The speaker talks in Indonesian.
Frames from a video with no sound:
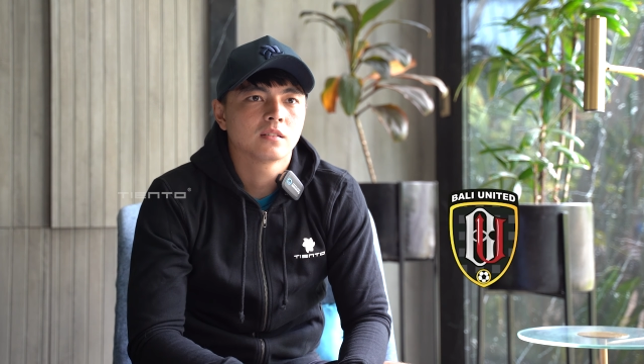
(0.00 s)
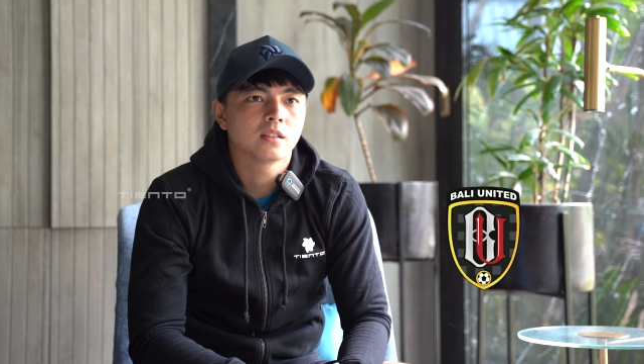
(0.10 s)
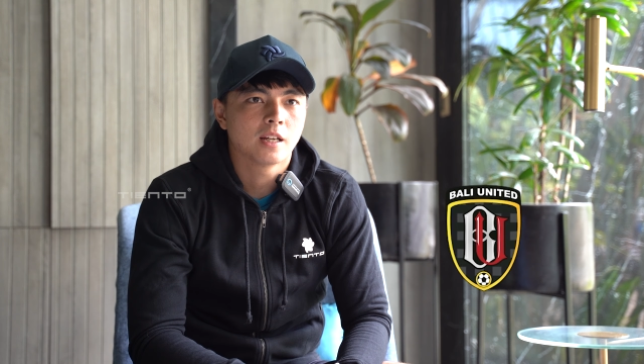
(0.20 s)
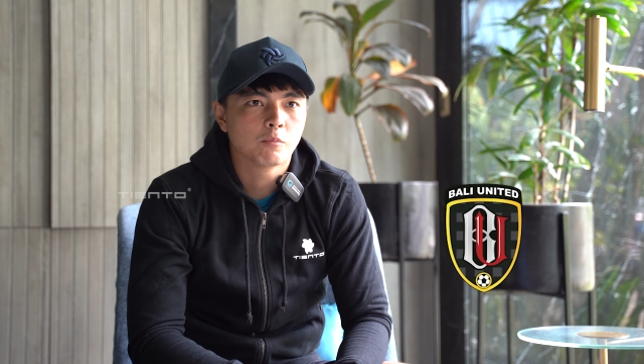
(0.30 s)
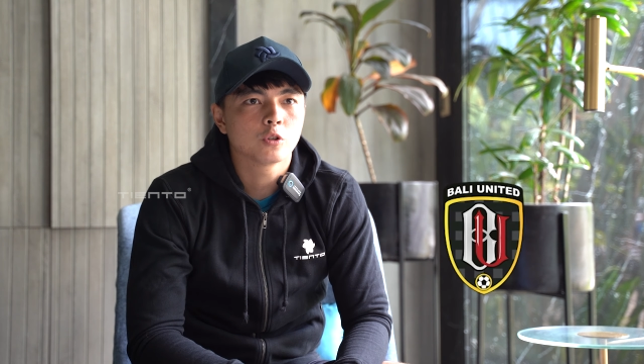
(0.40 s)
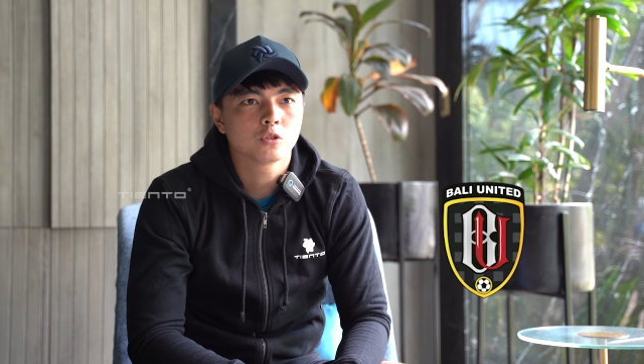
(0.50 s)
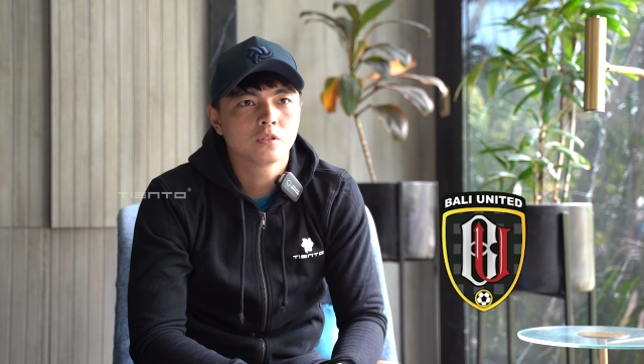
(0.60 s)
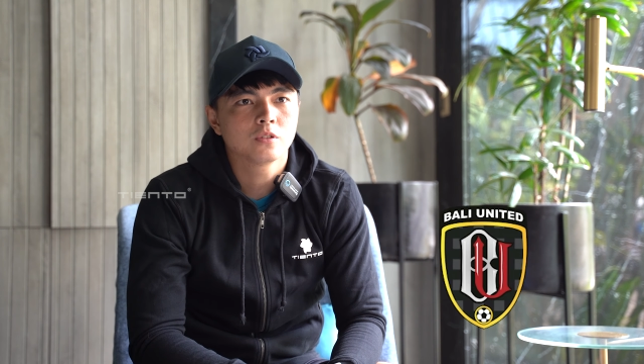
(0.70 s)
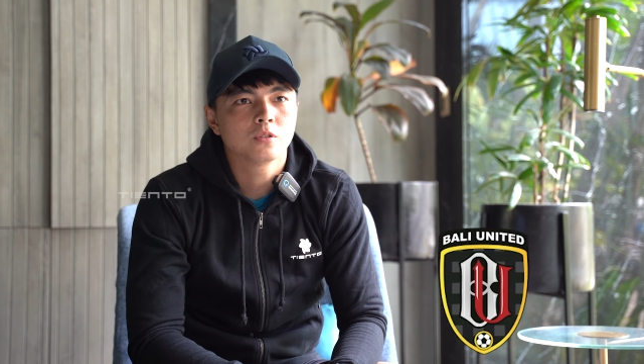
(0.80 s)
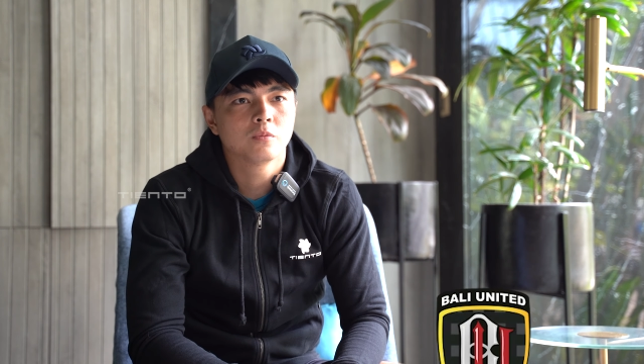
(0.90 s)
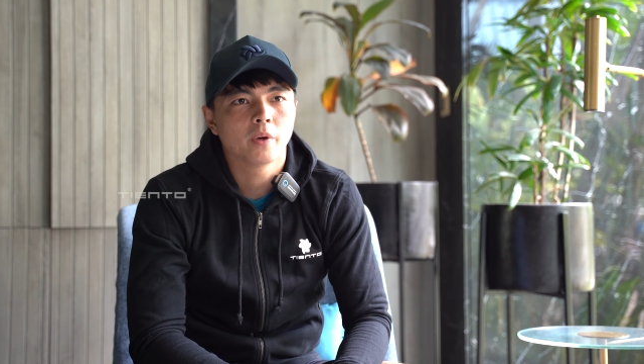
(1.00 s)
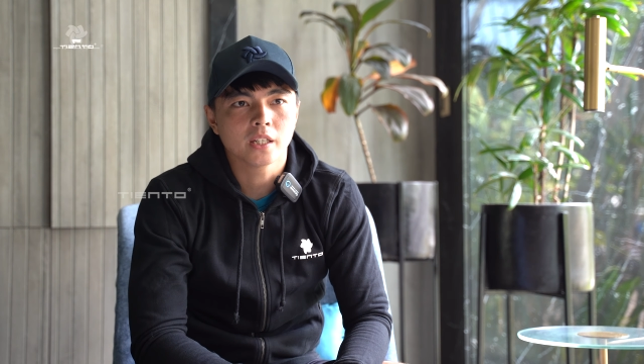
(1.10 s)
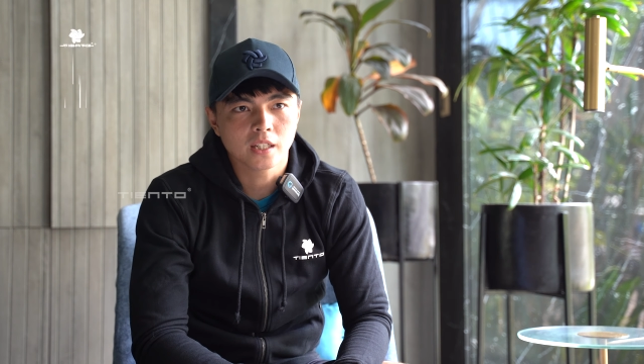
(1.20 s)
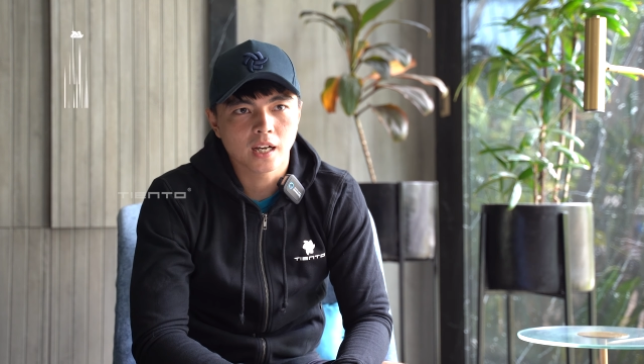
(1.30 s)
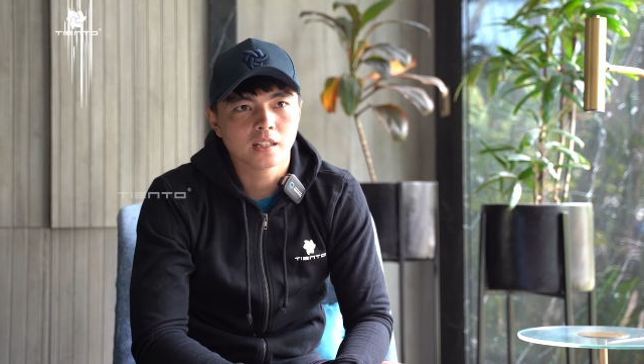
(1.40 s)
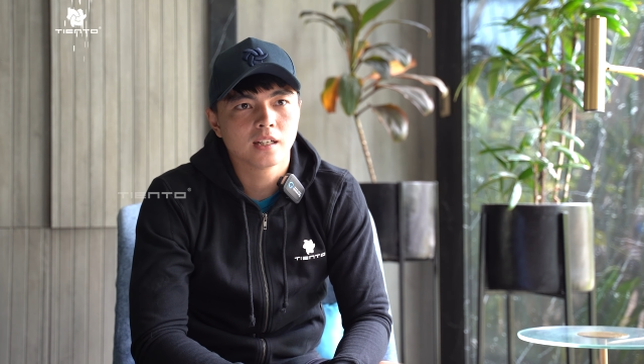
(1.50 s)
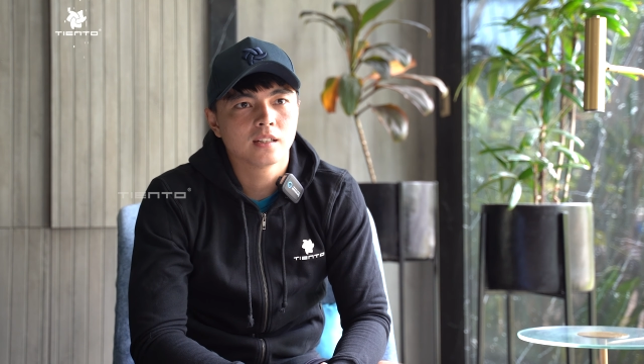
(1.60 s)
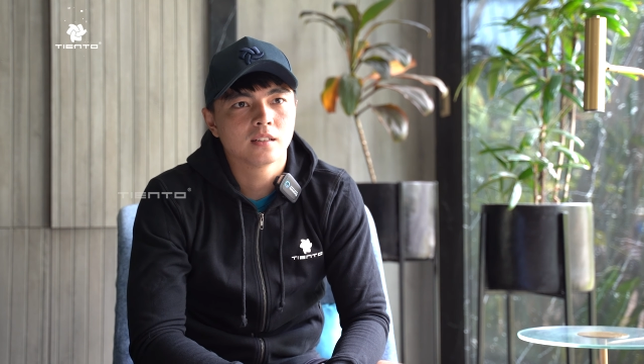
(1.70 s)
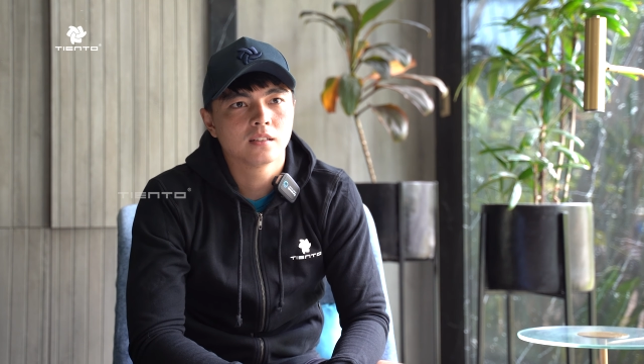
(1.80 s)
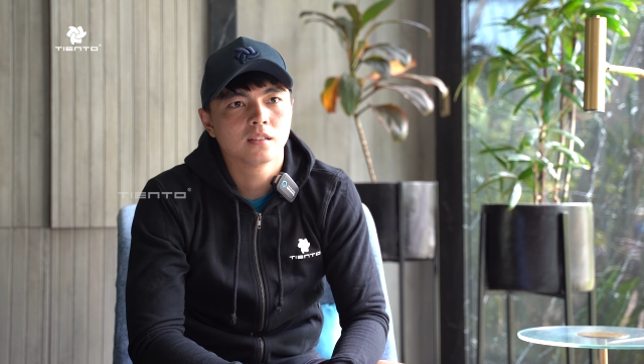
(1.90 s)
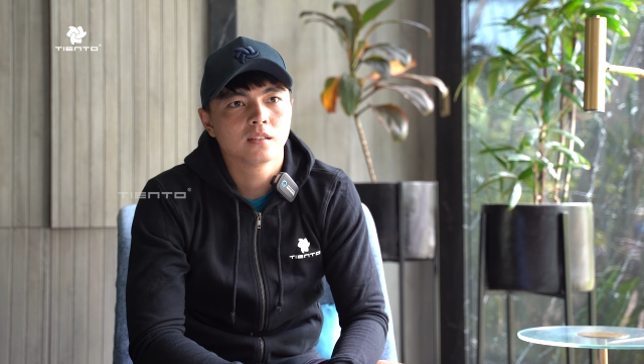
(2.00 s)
6-0 itu main di kandang main